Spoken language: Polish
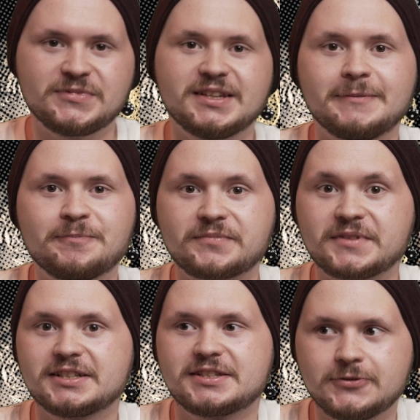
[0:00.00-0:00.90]
Tak,
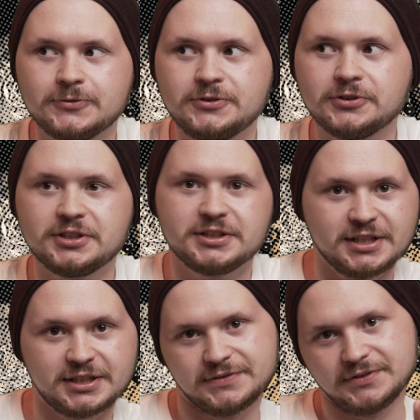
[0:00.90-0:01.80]
Studio
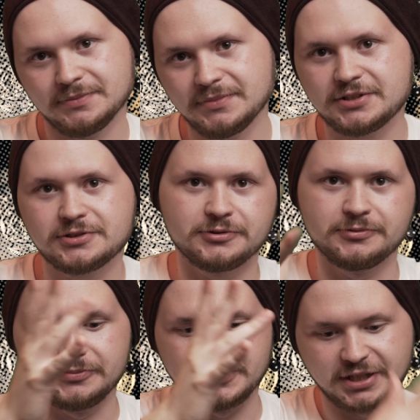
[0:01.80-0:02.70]
jednak jest w innym
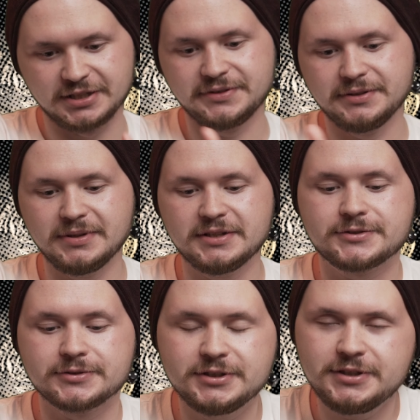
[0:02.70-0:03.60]
miejscu, mieszkanie jest w innym
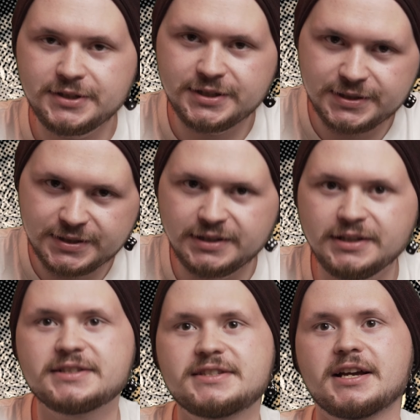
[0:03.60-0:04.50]
miejscu i
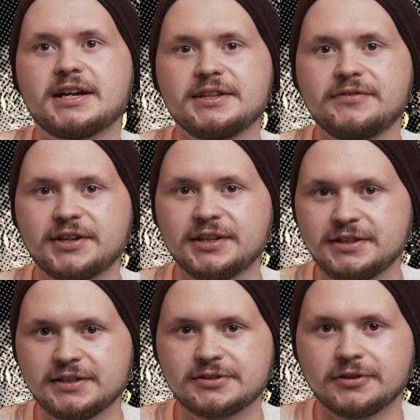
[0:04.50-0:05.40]
jest taka
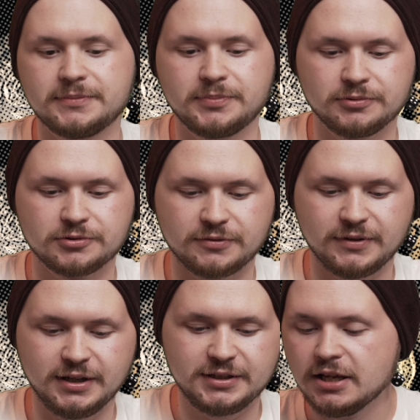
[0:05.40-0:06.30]
neverending story
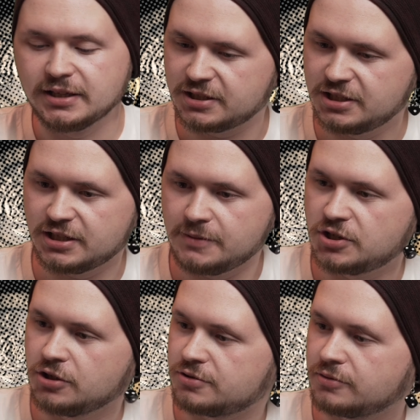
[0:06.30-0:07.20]
podróżowa. Tak czy inaczej
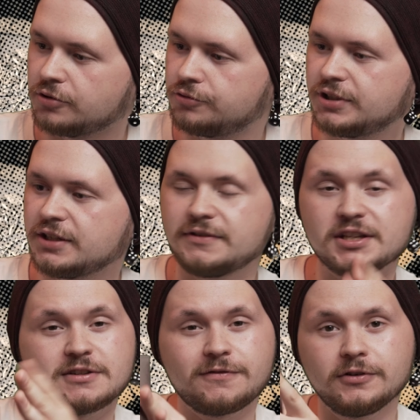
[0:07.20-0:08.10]
przyniosłem to tutaj
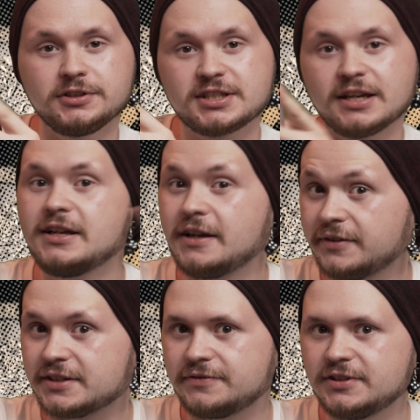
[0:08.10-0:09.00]
jeszcze w folice,
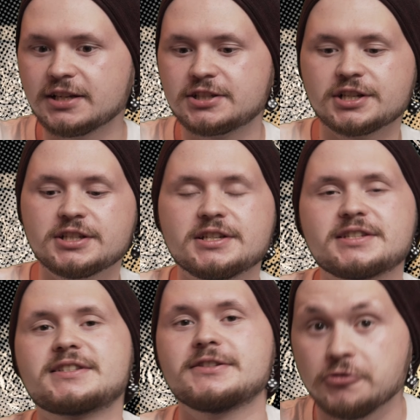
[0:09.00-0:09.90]
więc widać, że
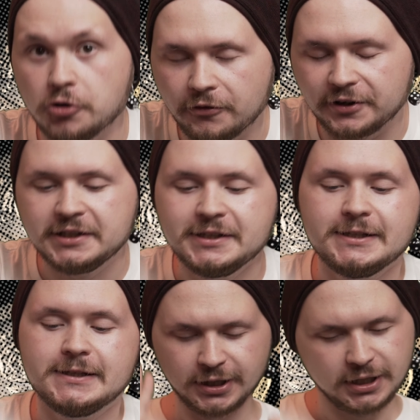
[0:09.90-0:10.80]
jest nowe.
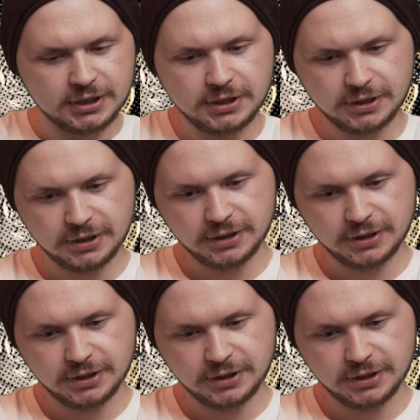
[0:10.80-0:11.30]
I